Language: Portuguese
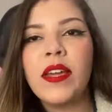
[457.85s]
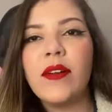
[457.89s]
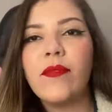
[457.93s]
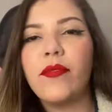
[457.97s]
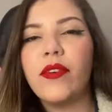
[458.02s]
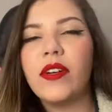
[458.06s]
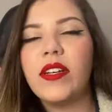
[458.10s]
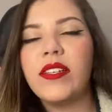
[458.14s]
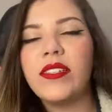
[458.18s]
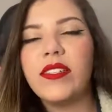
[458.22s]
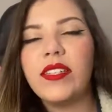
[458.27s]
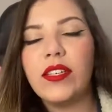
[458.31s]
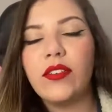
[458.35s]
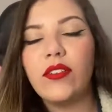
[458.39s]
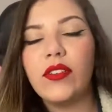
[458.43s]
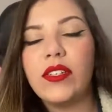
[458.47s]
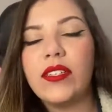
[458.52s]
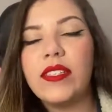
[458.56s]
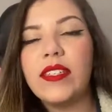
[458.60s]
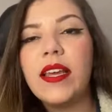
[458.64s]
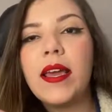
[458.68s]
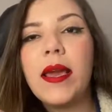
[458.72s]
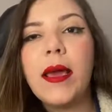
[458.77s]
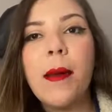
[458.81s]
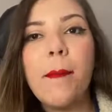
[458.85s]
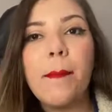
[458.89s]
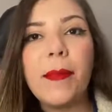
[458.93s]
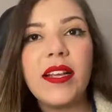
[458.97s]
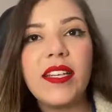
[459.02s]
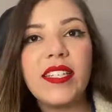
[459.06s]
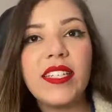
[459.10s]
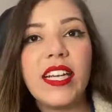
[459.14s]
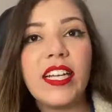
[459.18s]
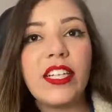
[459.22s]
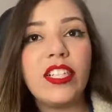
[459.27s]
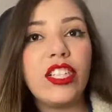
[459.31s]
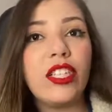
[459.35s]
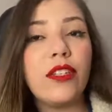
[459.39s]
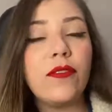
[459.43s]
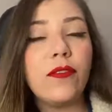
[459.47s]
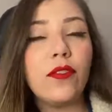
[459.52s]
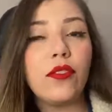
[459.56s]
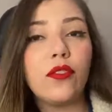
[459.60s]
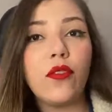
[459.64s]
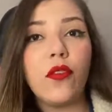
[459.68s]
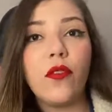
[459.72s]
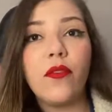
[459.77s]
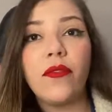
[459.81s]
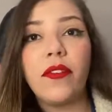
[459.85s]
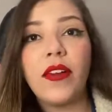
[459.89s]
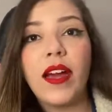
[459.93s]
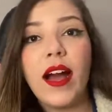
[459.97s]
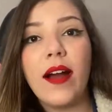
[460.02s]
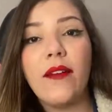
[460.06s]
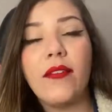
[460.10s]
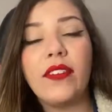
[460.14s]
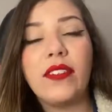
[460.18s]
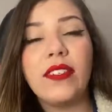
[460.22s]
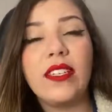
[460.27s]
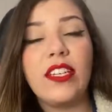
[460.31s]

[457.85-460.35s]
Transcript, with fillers: Fornecedores prestativos, confiáveis,